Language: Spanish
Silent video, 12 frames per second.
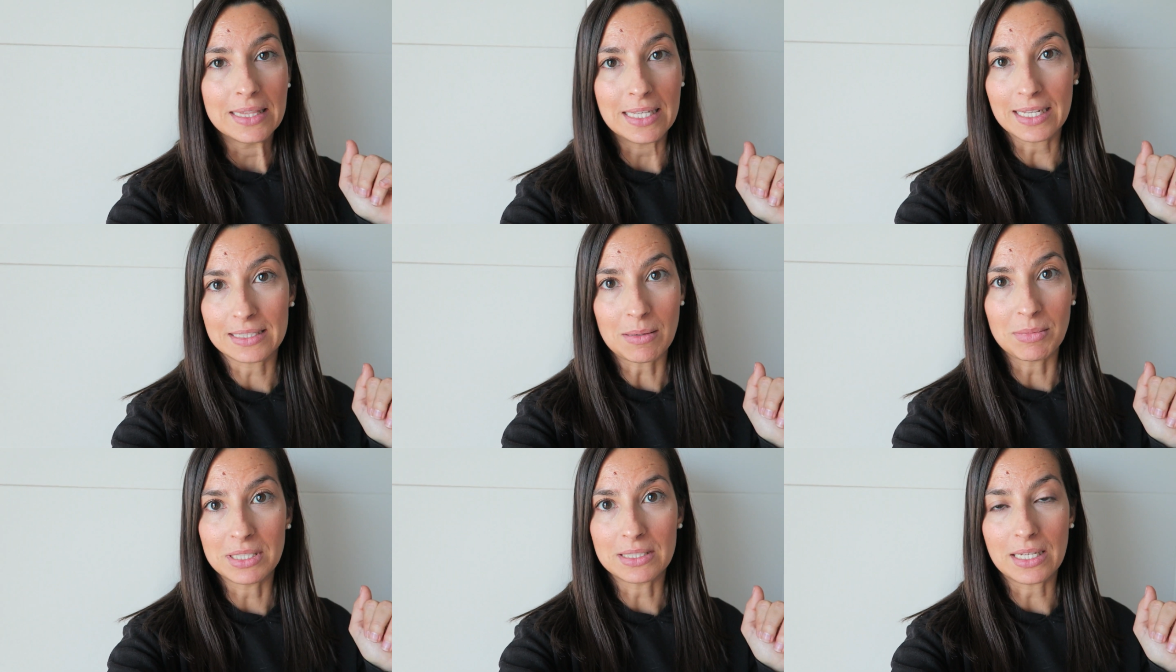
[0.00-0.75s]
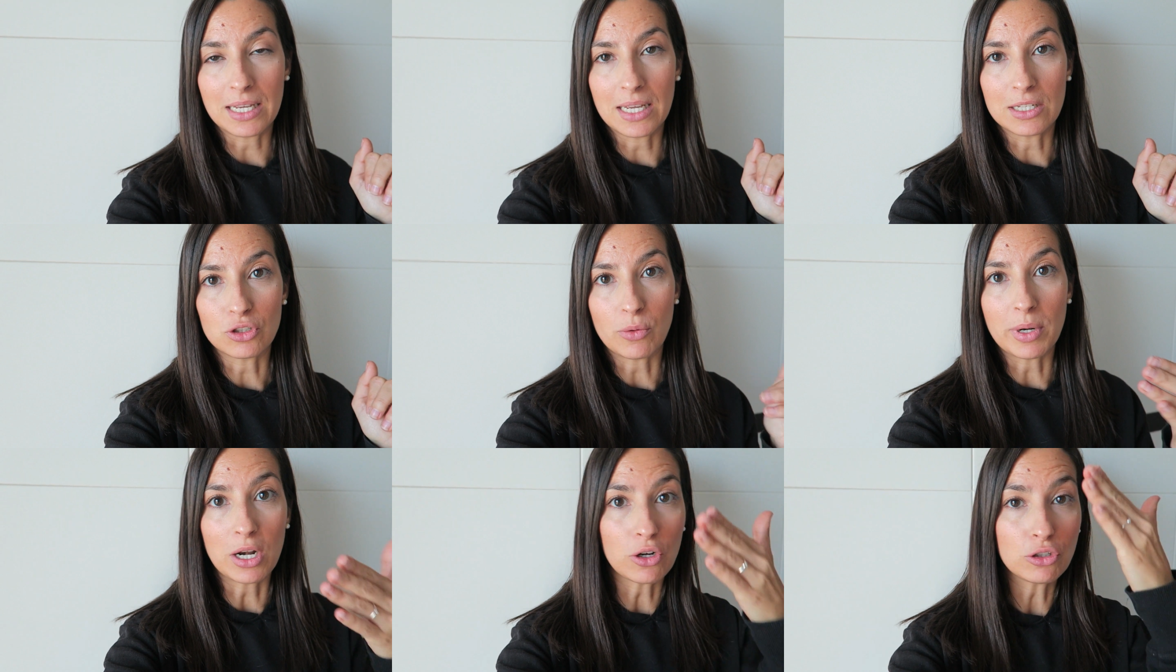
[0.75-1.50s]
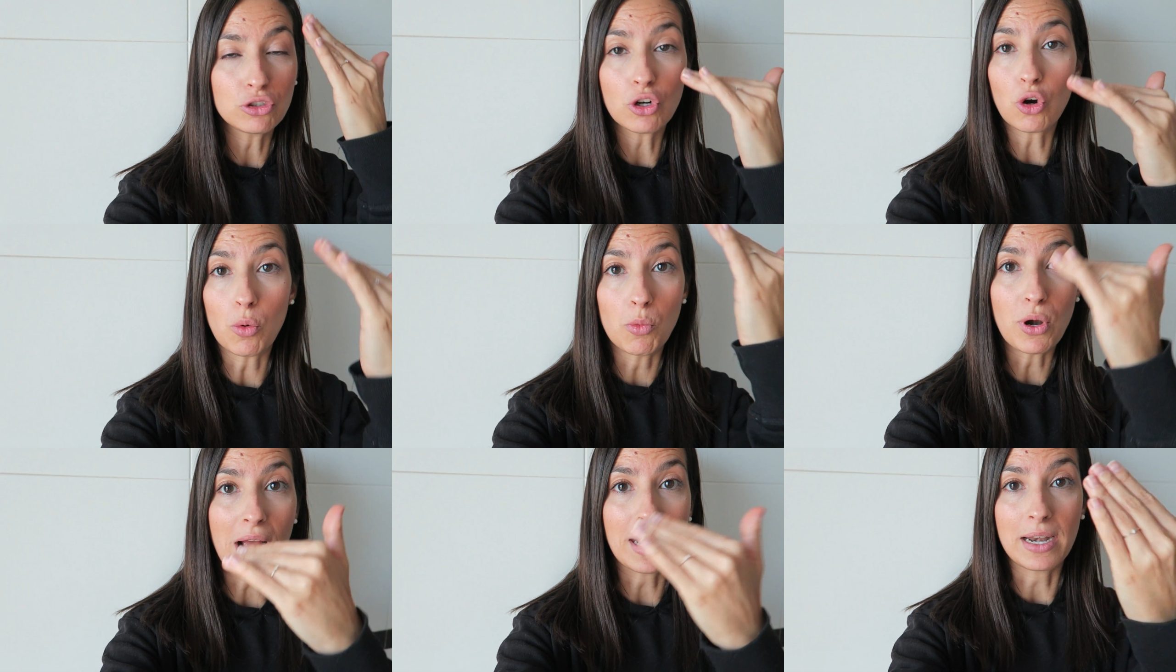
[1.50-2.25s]
directamente sobre el rostro
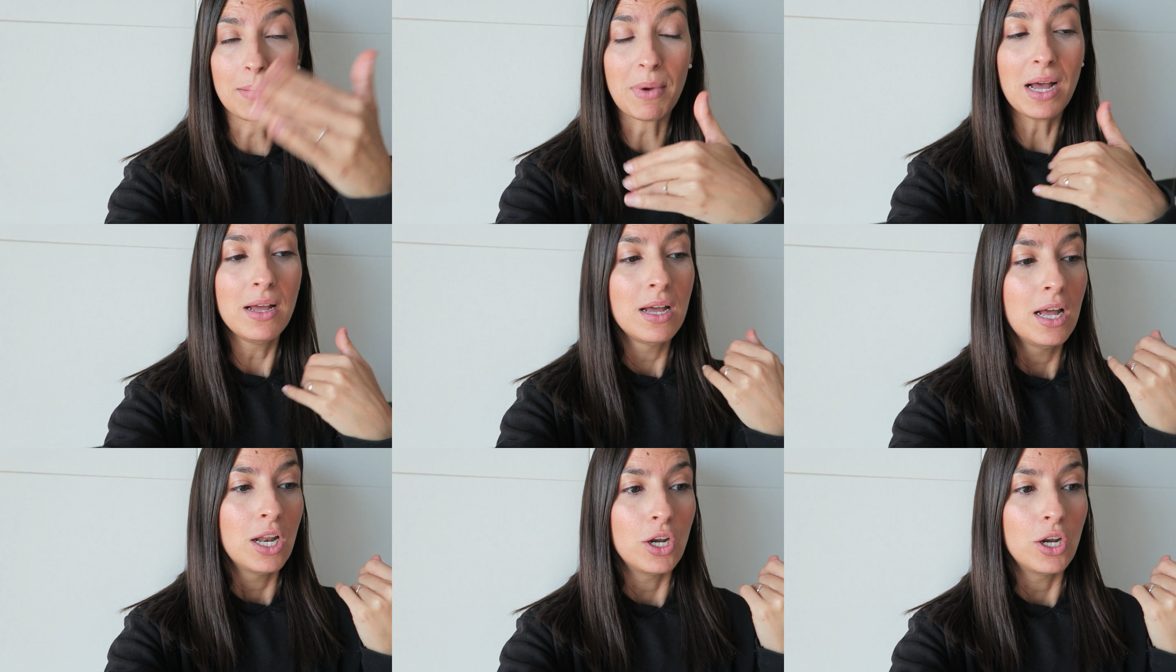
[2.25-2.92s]
como una crema.